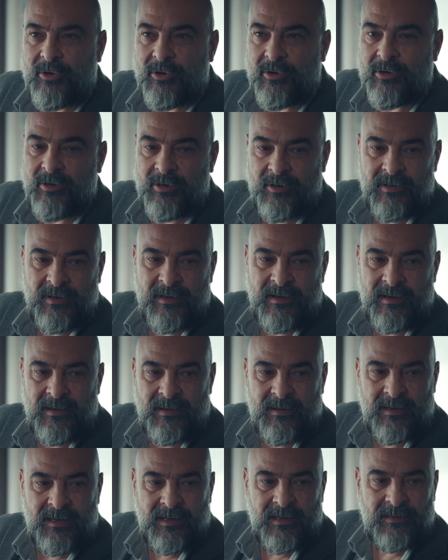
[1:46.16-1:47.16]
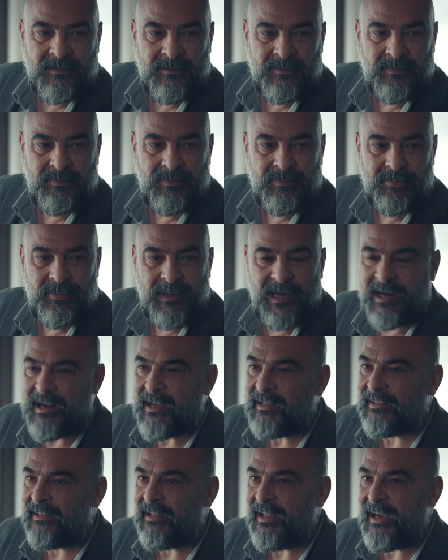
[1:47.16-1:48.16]
yok.
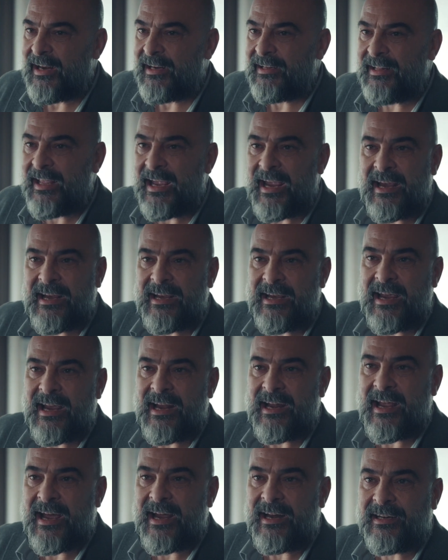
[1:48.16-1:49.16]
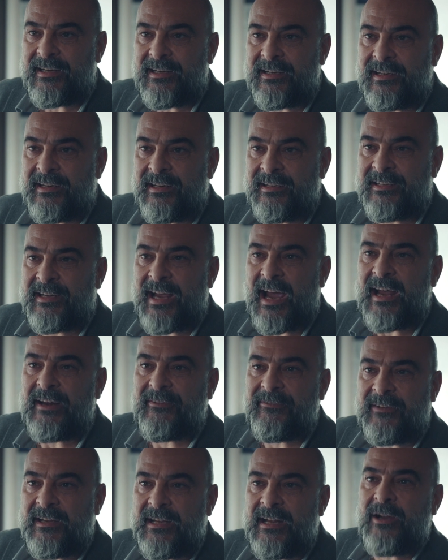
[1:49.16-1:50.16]
Beratlar, dengeler,
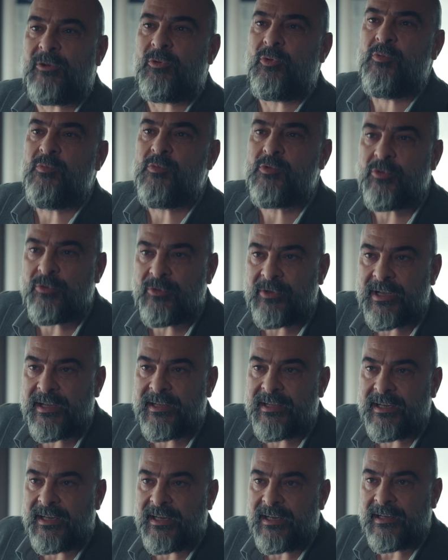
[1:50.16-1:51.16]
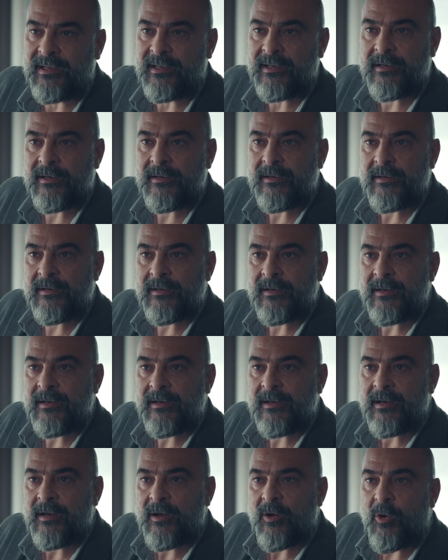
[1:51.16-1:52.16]
terfiler umurunda değil.
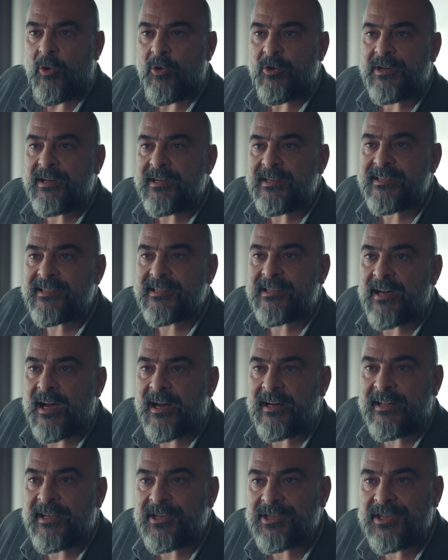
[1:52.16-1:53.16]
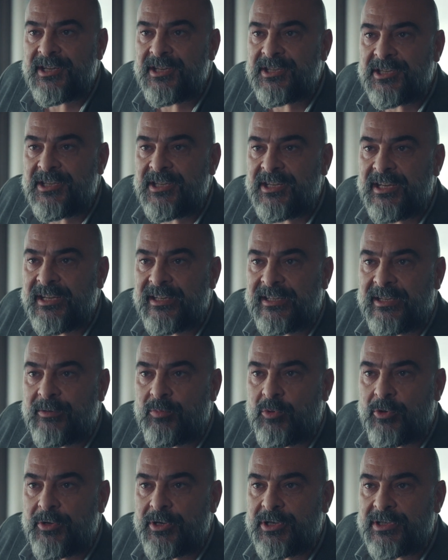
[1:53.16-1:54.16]
O kız kardeşi için girdi
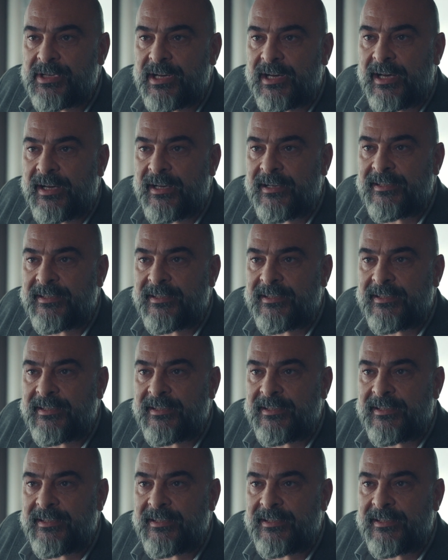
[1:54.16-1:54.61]
bu işe.